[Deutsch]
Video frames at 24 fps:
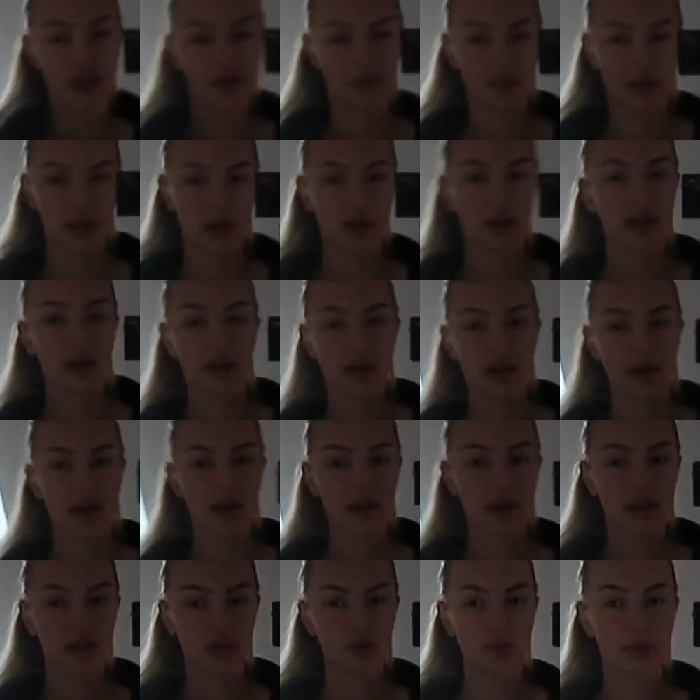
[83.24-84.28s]
kann man
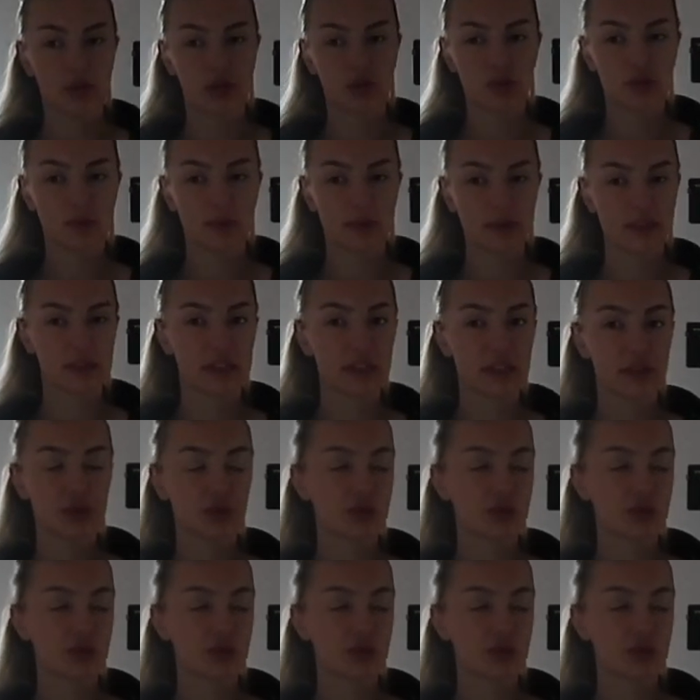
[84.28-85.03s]
echt überall drüber ziehen.